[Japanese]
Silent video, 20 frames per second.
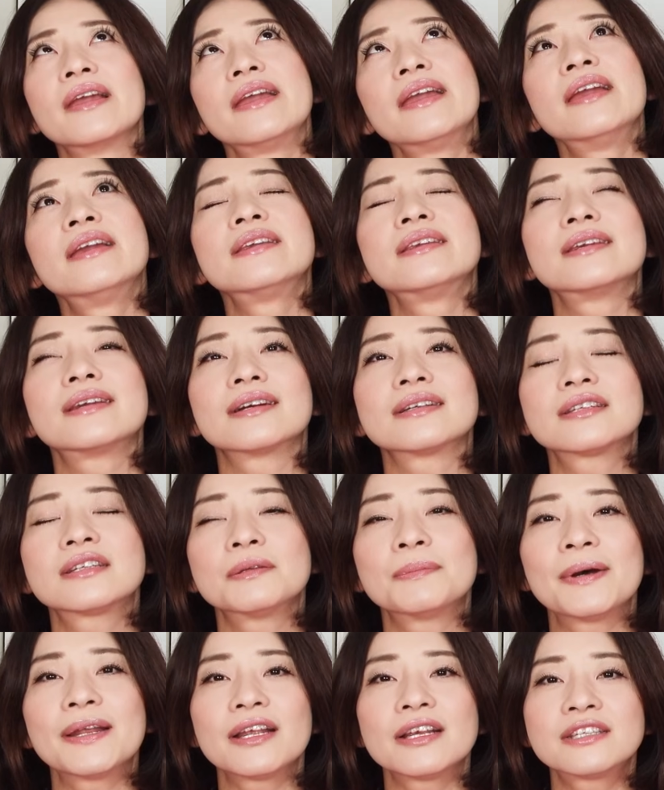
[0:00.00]
演技が
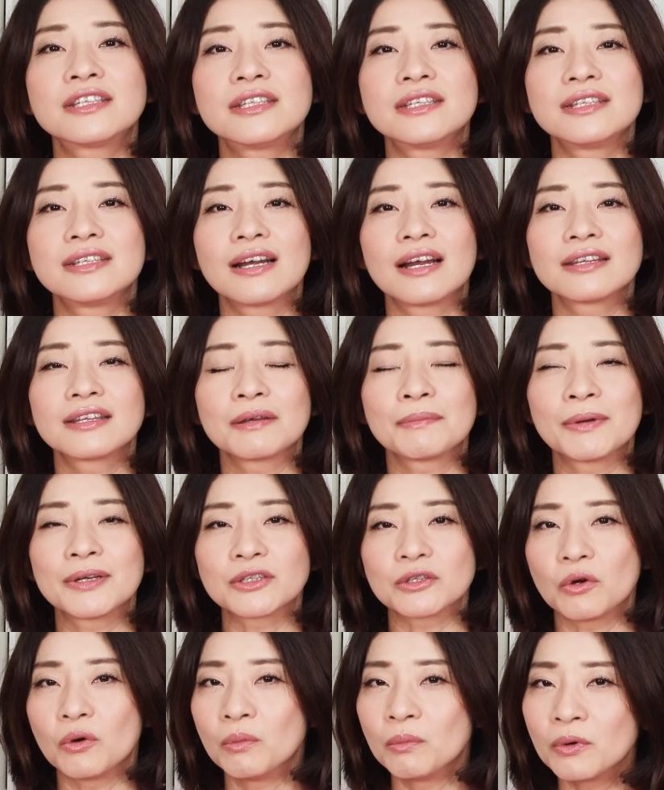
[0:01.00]
素晴らしいなってま
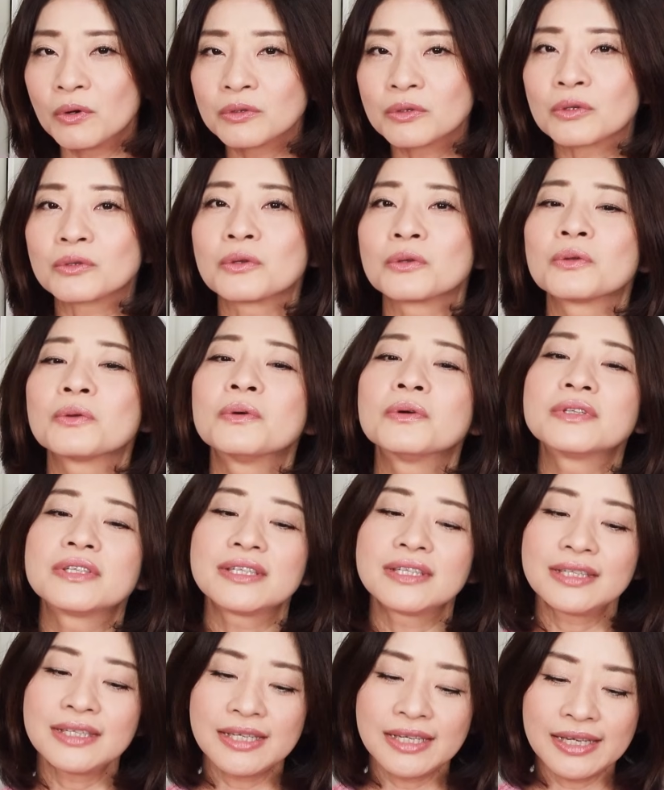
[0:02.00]
ず思うのと同
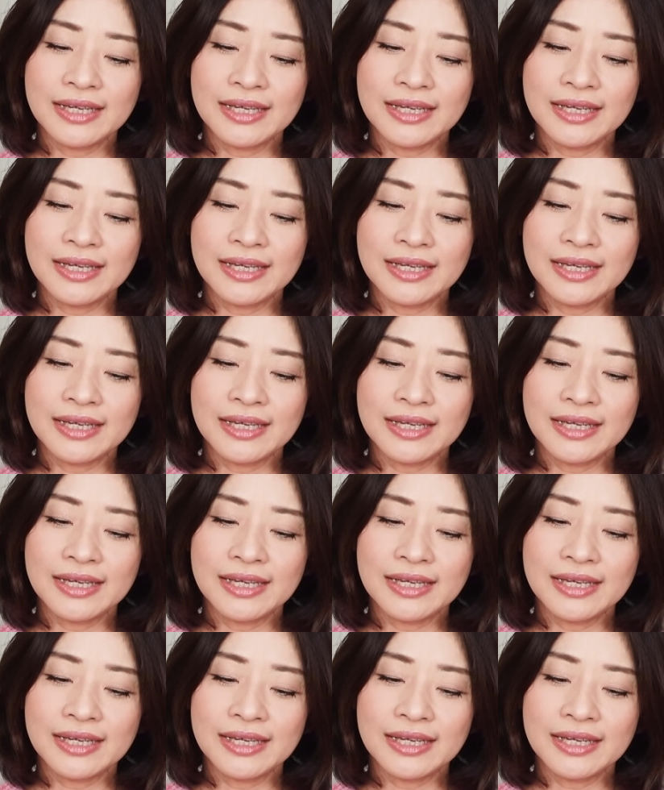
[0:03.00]
時に、